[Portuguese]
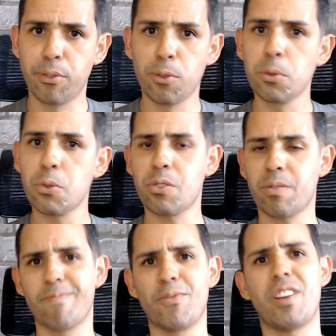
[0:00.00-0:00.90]

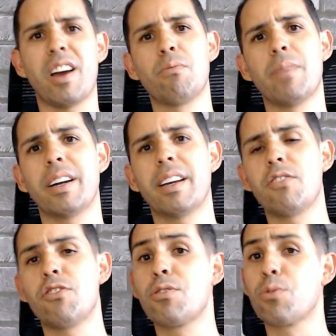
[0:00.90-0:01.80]
fundos gera uma
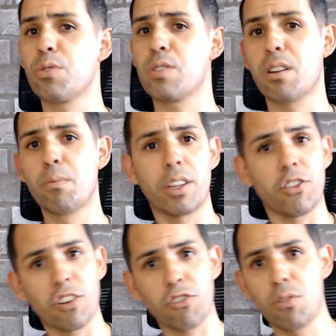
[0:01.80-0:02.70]
grande discussão, muita
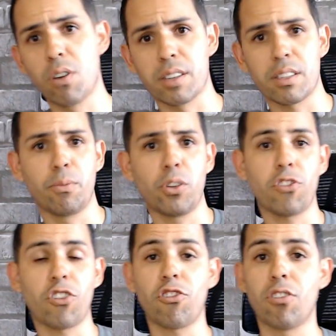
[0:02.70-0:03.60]
gente gosta,
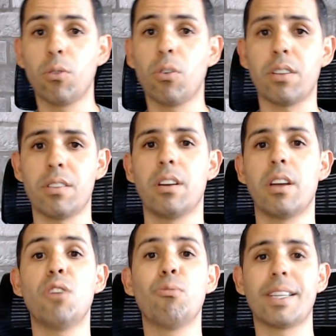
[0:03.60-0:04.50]
muita gente não gosta.
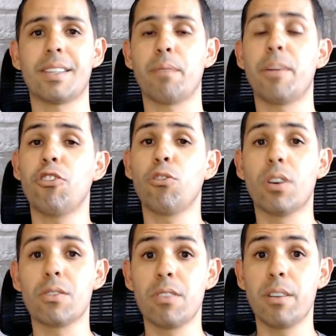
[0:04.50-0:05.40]
Eu basicamente
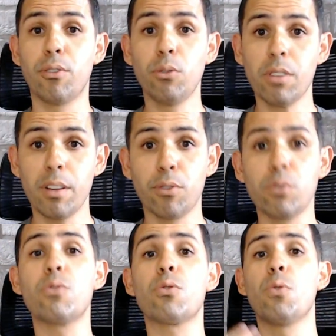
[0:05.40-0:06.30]
gosto de fundo de
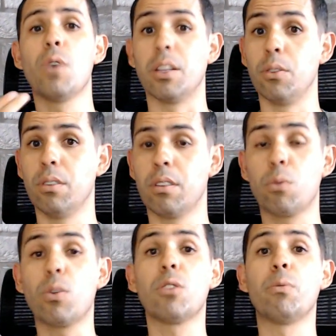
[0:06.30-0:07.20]
fundos quando
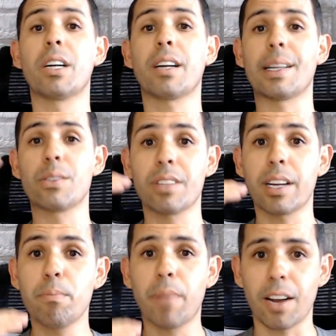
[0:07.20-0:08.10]
quando o mercado
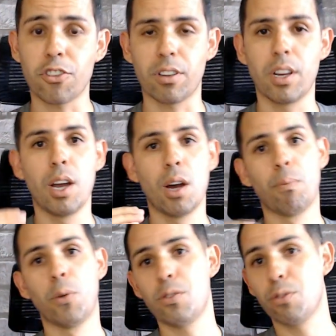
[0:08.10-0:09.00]
está em baixa
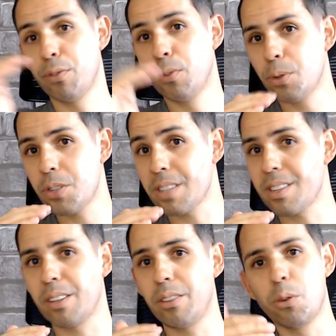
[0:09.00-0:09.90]
pois o fundo está
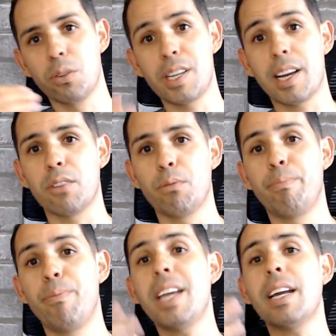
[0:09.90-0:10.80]
sendo negociado
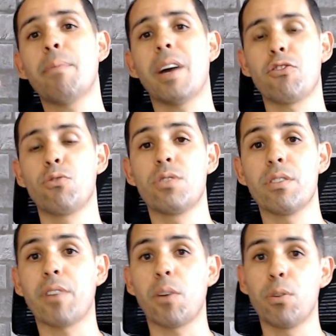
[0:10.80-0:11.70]
bem abaixo do
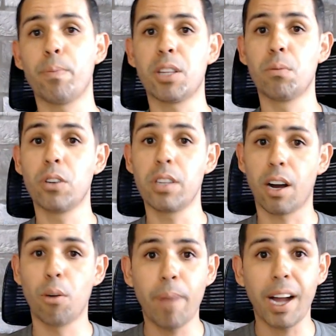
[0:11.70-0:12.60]
seu valor
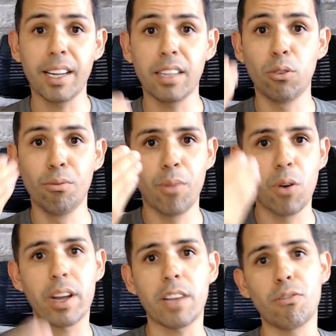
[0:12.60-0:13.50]
patrimonial, pagando um
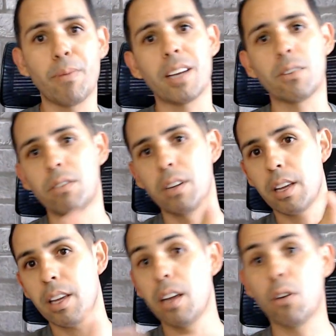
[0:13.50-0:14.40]
bom rendimento
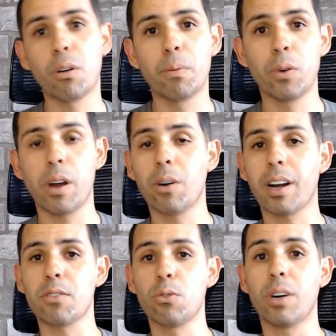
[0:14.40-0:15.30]
e como é o
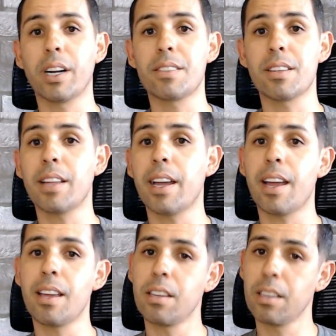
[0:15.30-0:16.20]
caso do
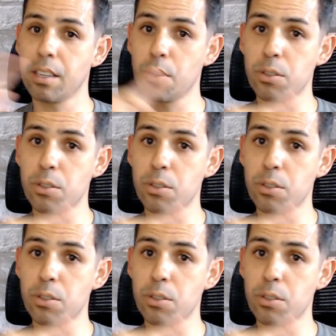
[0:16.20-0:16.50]
HCTR que eu